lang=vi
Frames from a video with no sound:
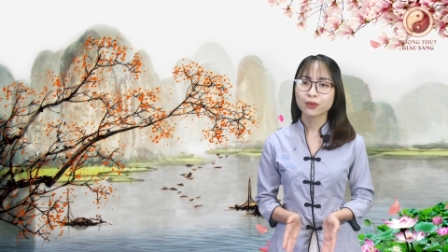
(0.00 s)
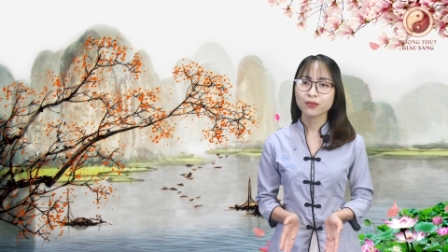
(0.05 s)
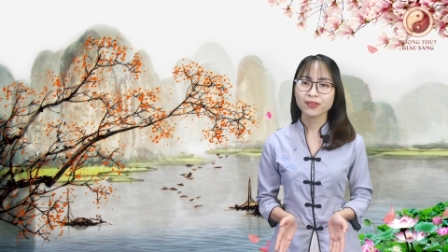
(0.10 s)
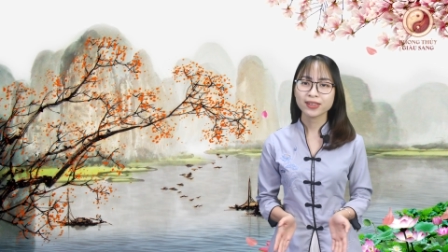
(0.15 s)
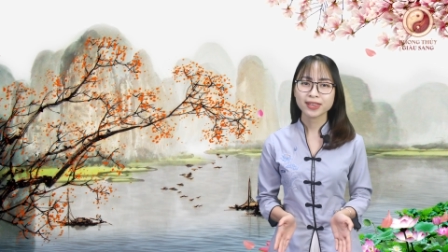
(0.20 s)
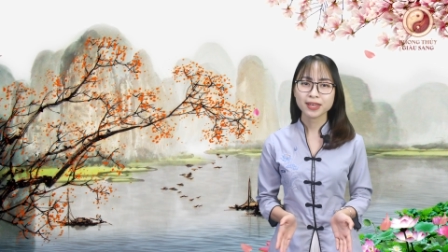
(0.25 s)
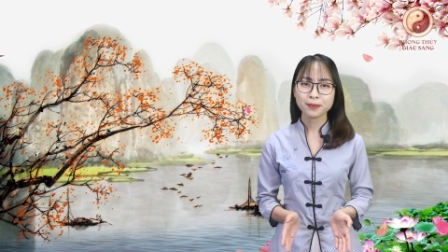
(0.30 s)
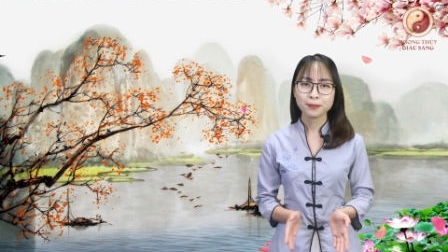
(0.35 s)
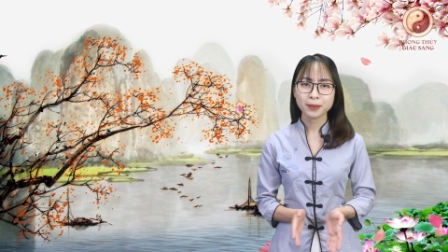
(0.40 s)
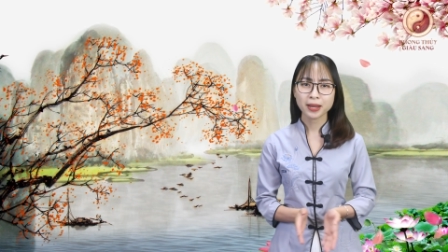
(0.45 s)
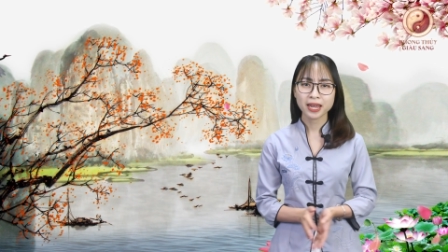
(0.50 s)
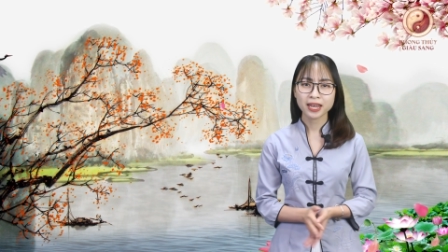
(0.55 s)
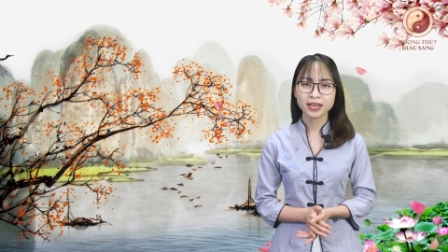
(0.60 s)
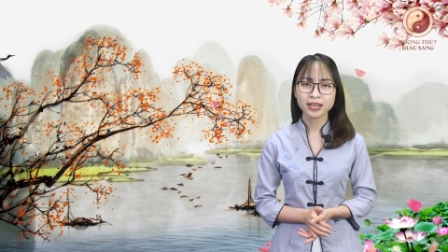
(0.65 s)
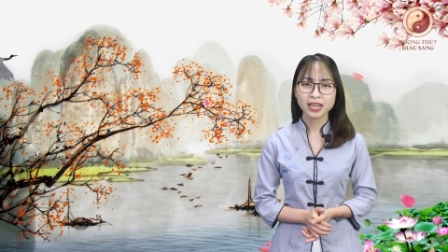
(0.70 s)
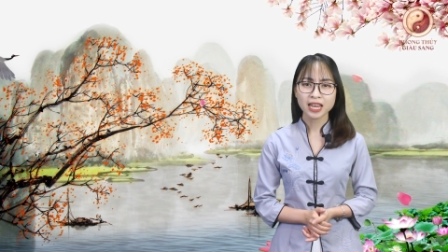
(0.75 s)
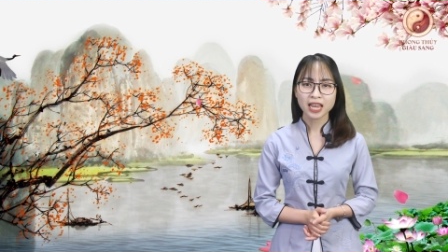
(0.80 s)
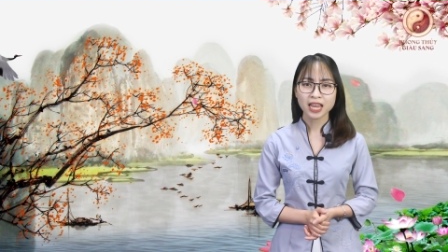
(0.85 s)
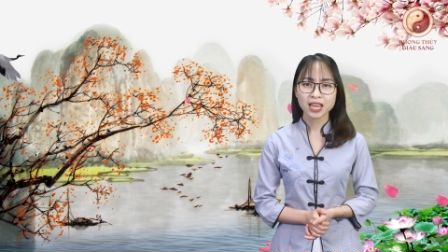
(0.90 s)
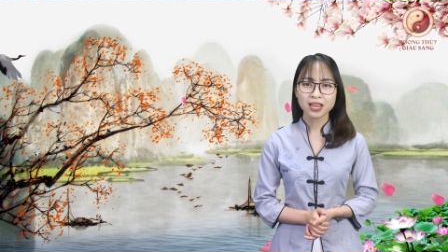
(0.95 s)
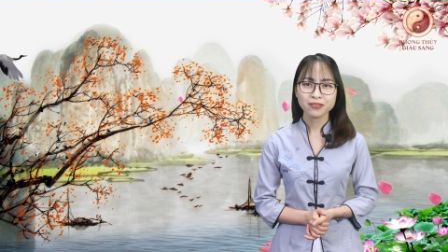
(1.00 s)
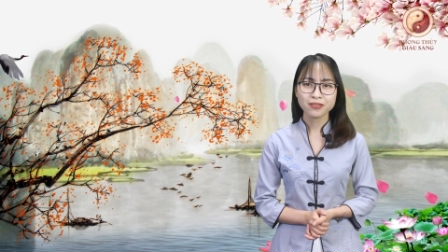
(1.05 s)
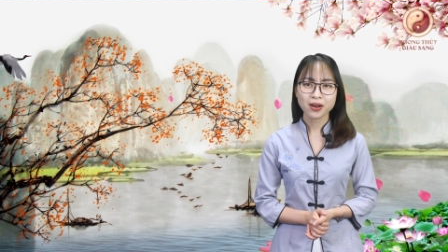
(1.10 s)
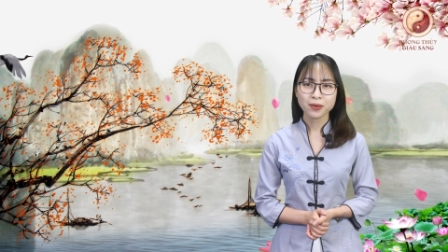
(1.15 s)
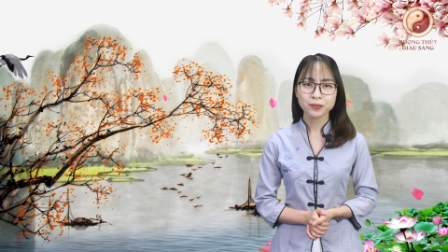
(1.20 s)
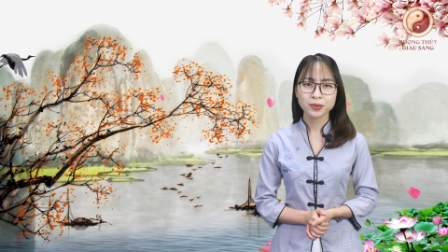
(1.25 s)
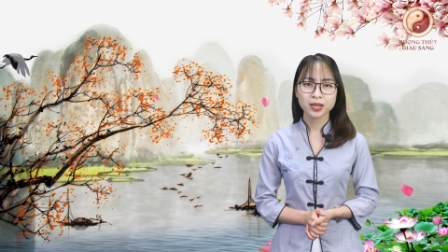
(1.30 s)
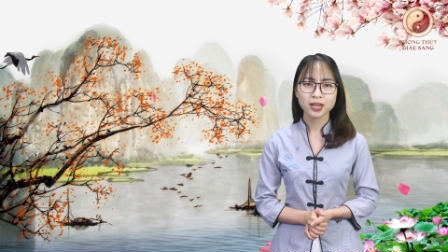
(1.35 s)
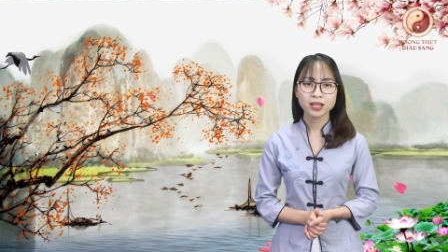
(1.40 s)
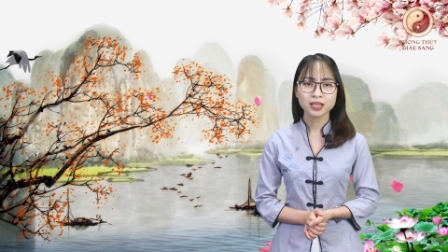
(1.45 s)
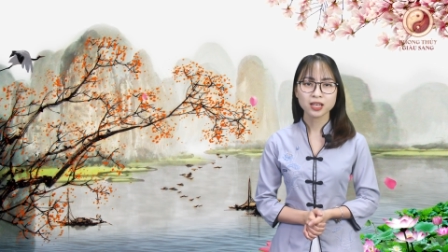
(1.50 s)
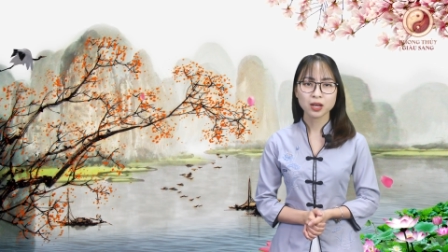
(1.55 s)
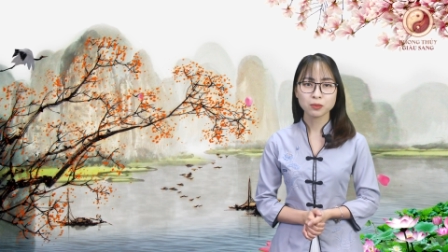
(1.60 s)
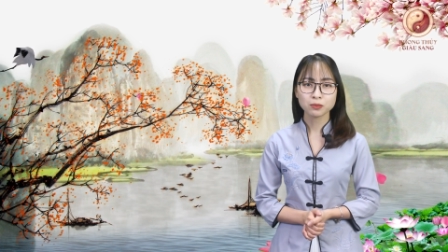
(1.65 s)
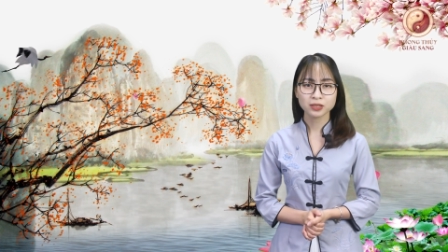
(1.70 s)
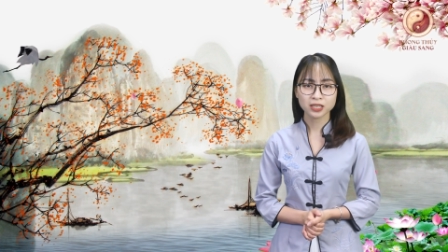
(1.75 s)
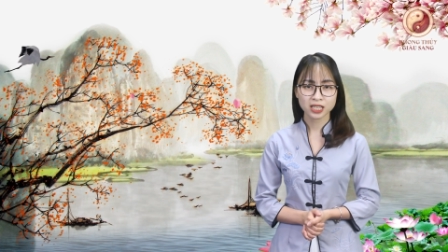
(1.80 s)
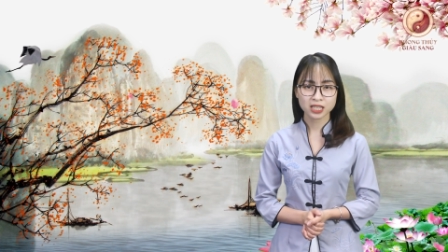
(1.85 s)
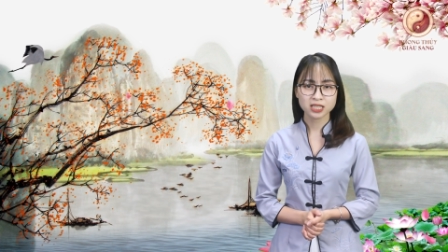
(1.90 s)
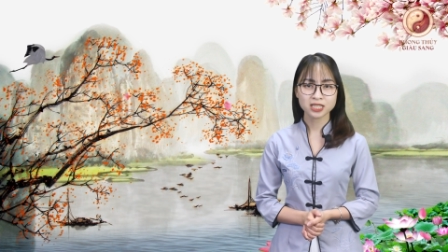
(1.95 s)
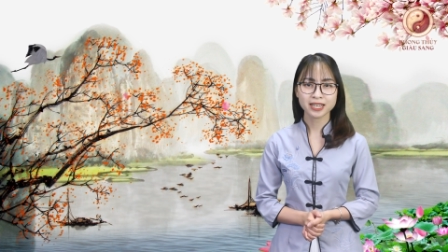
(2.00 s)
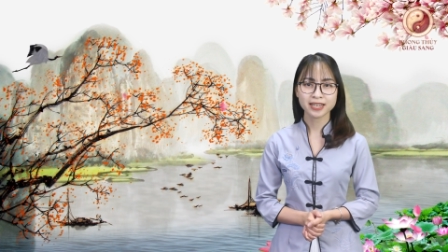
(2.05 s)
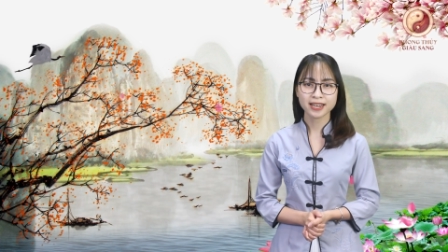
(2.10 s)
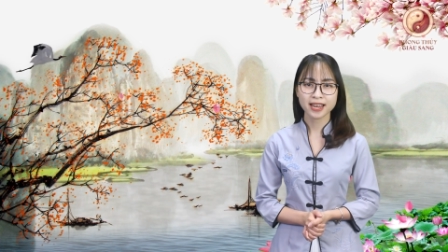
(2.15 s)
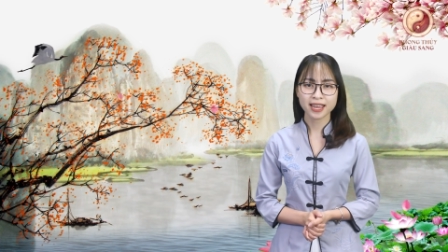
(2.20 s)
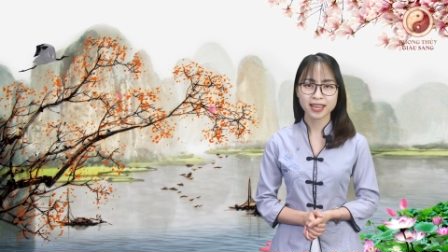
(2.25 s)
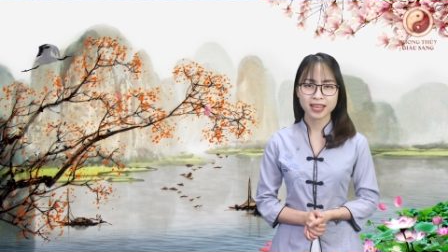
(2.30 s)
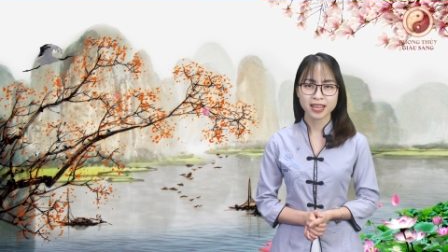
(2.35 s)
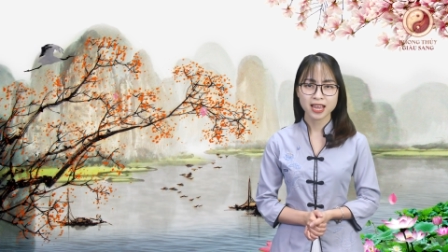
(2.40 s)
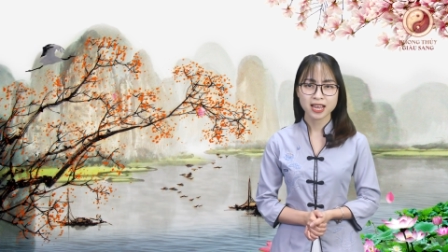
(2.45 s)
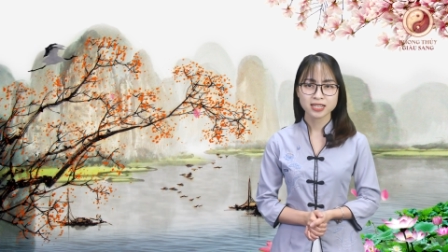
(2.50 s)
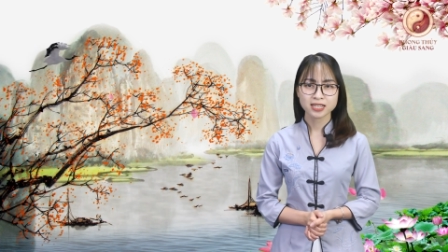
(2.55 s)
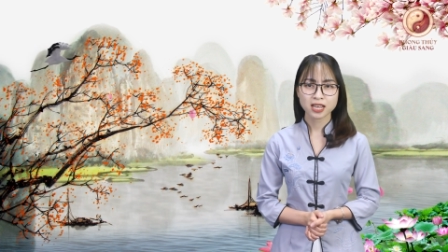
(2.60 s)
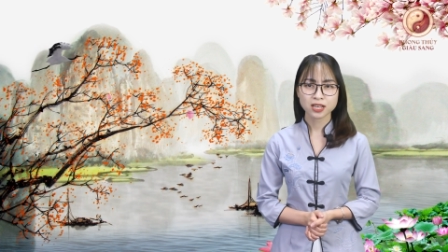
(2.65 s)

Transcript: Quý vị thân mến, hy vọng những thông tin trên đây